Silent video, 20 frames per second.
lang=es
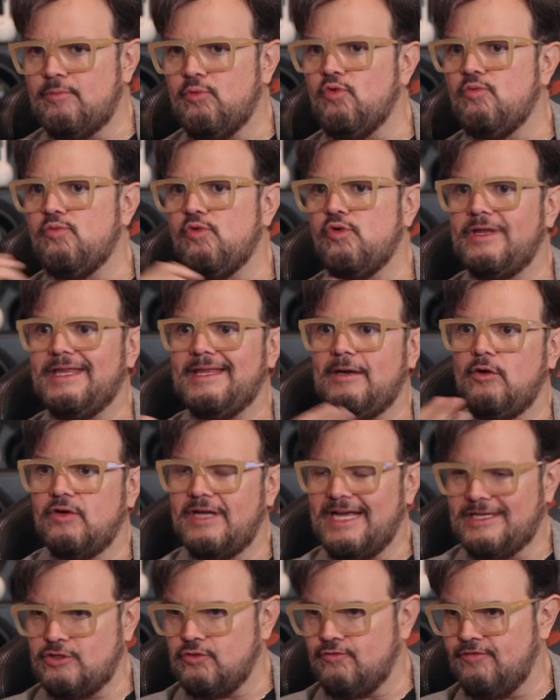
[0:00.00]
Bumburi, de lo
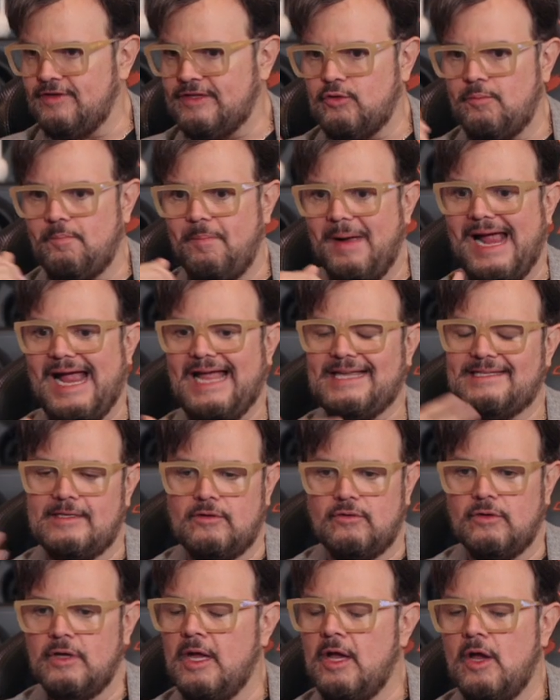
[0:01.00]
que ha hecho Fito Páez, de
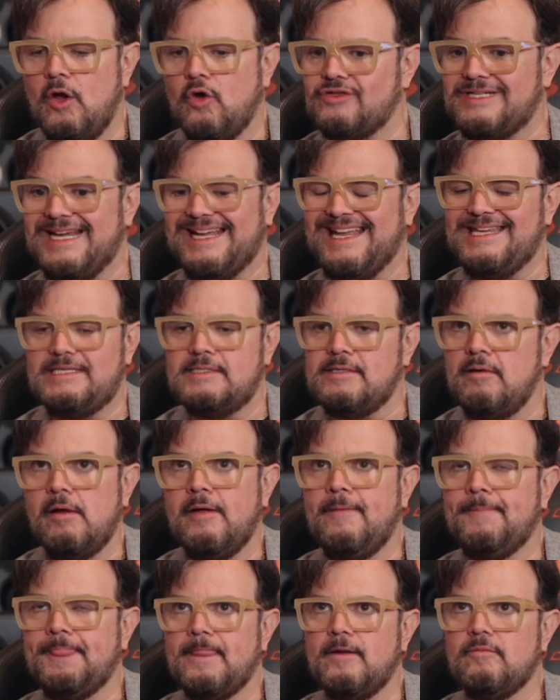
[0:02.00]
lo, o sea que es
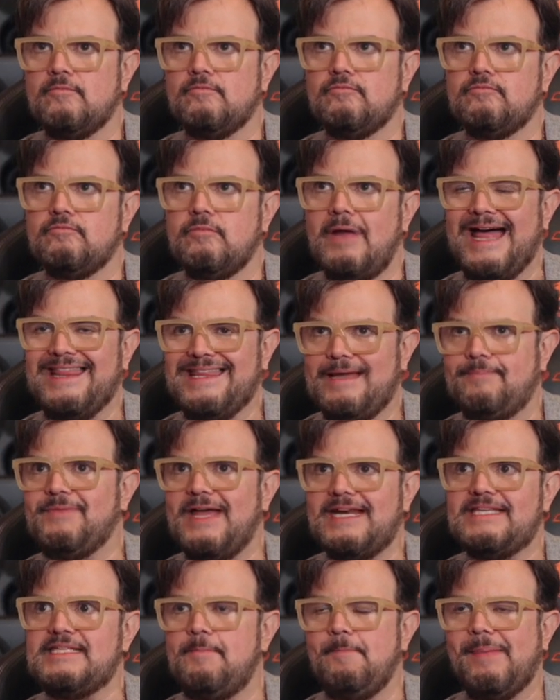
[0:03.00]

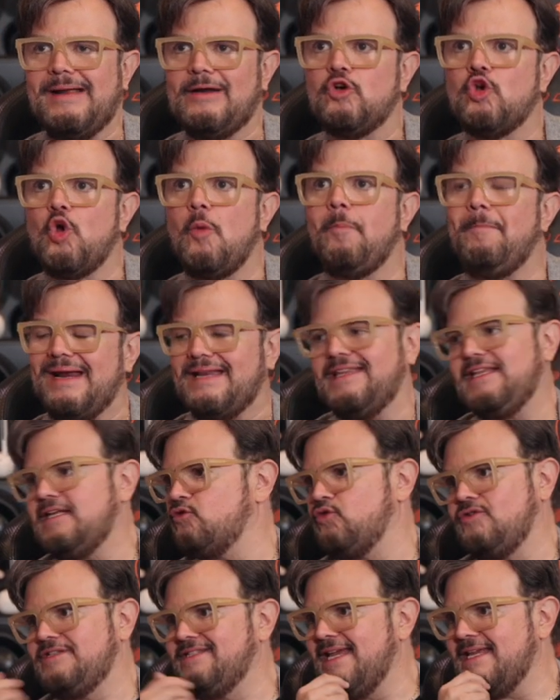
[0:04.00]
adaptarse, pero no perder
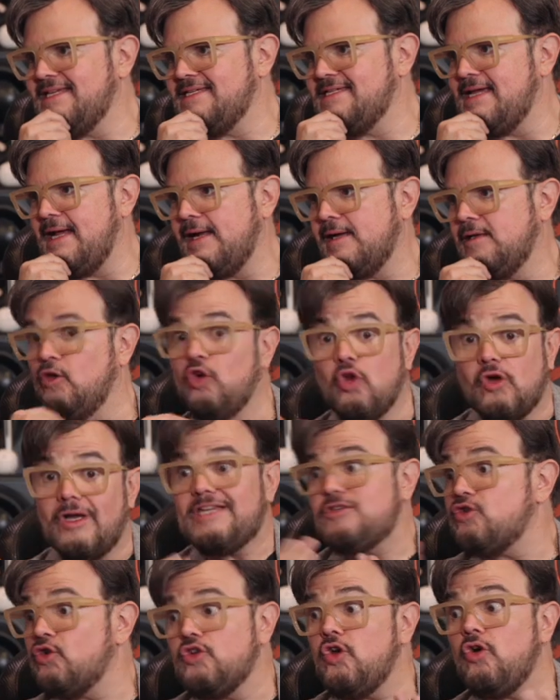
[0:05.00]
su esencia. Lo que he
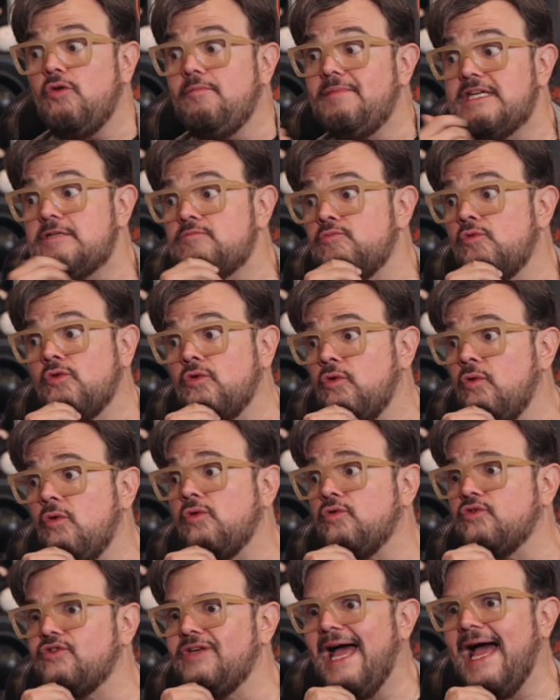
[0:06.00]
hecho yo mismo, ¿no?
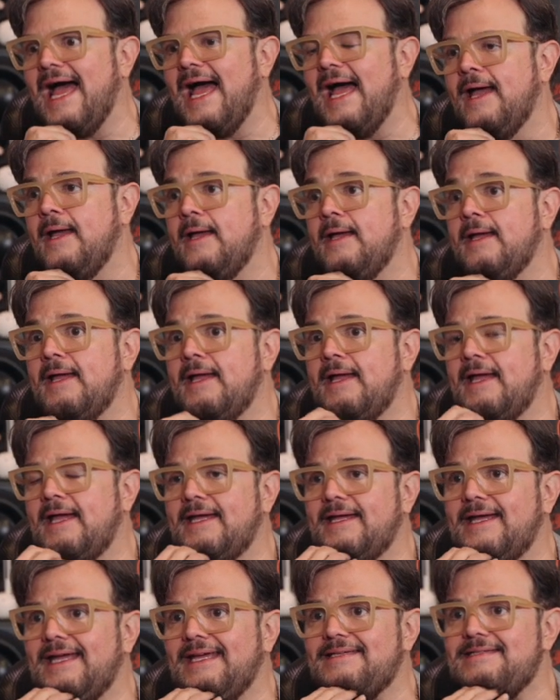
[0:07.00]
O sea,
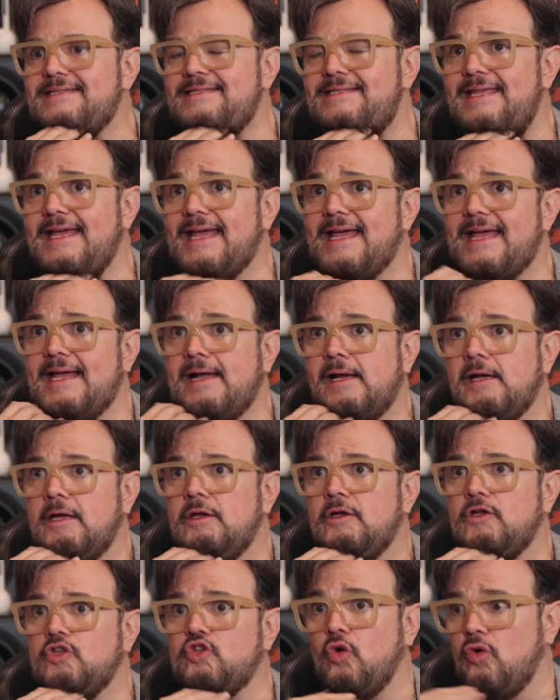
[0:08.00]
e, este,
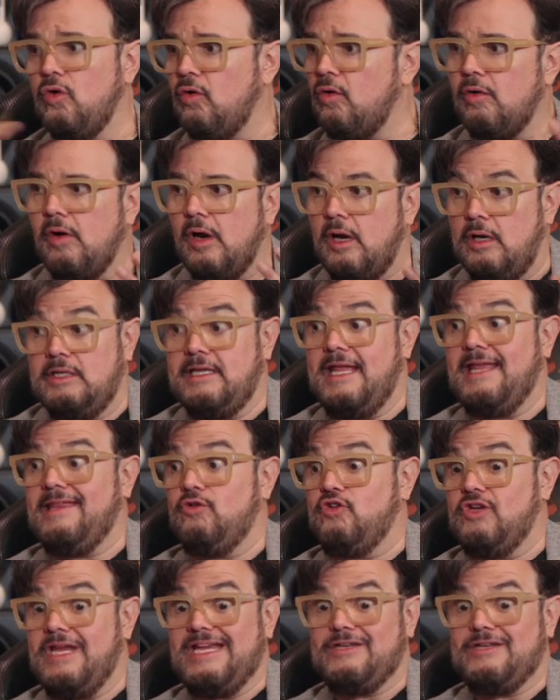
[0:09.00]
yo el día de hoy